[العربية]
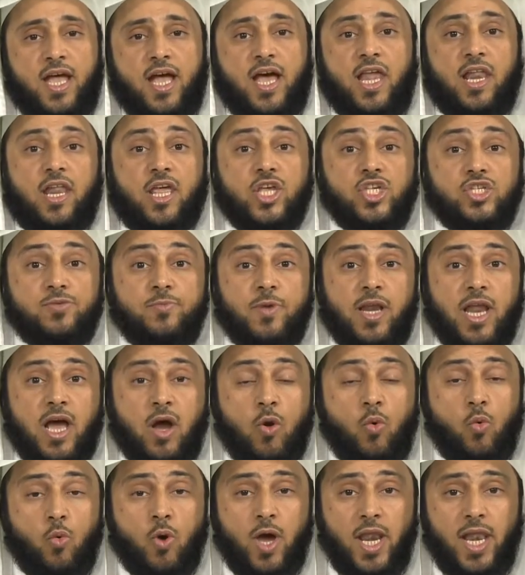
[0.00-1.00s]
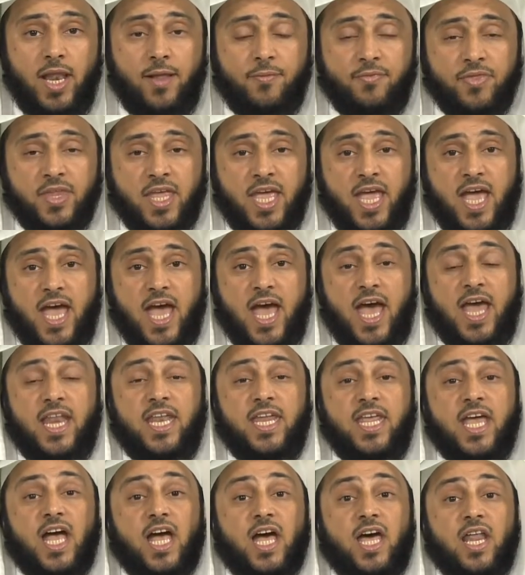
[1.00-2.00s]
القسم الأول أن
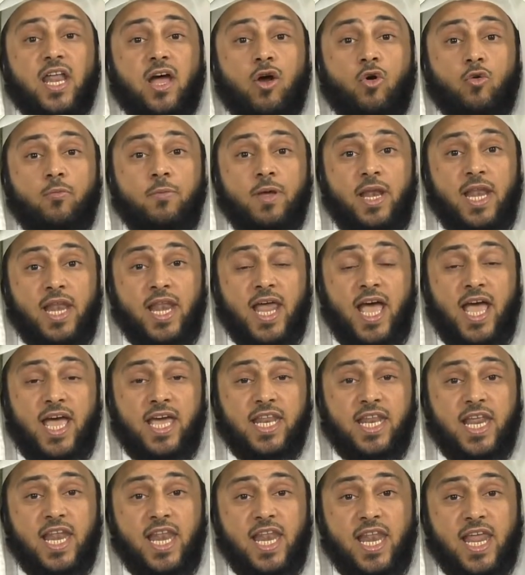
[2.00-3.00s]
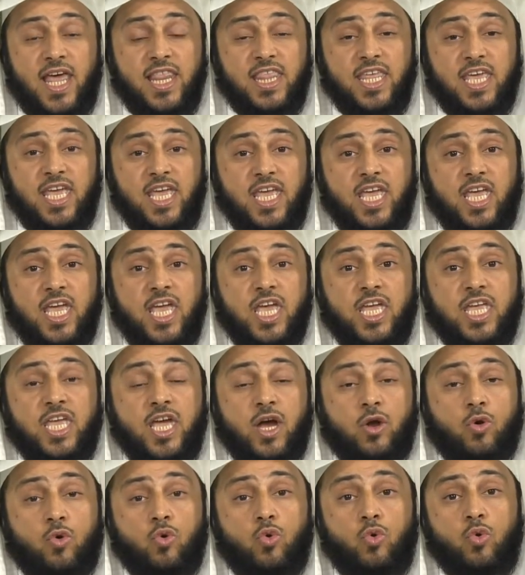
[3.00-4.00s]
يقرأ باللحن الذي
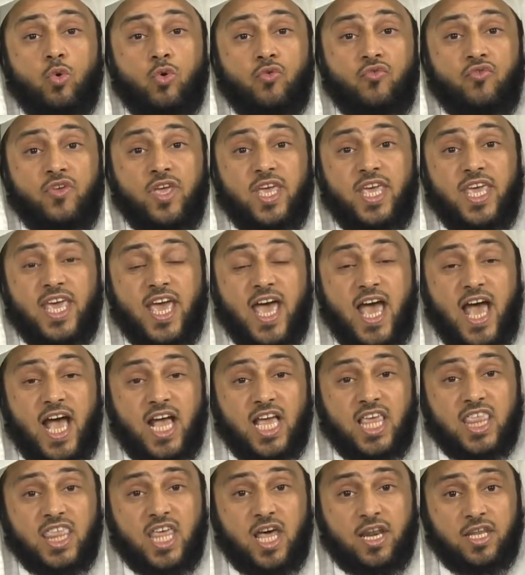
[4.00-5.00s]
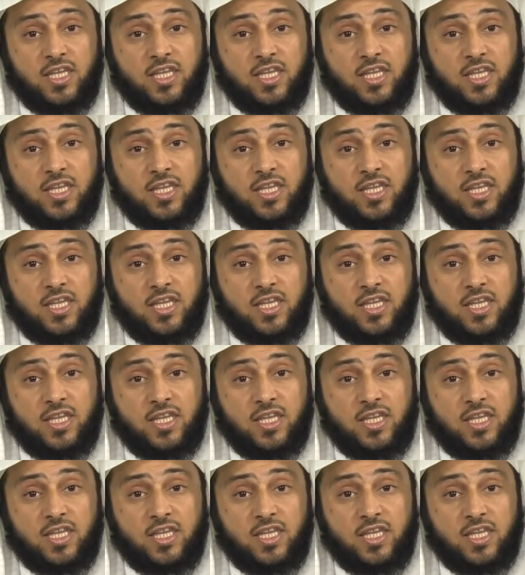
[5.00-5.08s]
يكون فيه أكثر